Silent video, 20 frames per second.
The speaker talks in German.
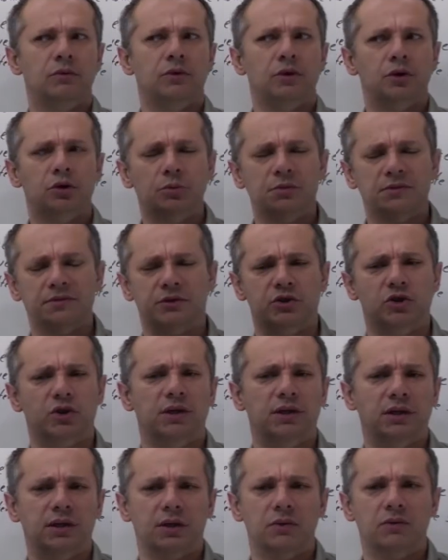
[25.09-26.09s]

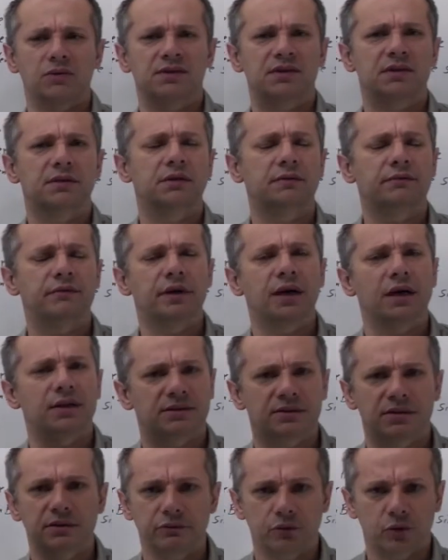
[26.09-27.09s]
Irrtumswahrscheinlichkeit oder
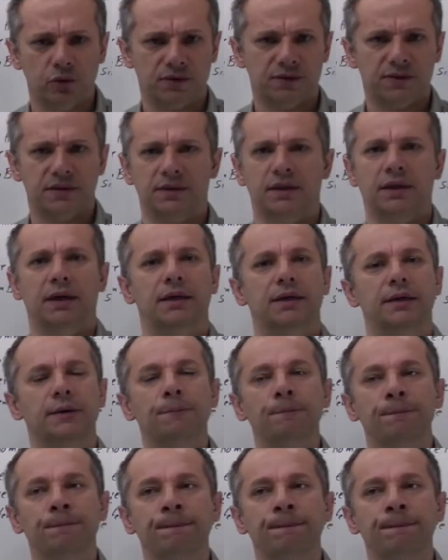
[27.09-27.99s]
Signifikanzniveau ist das gleiche.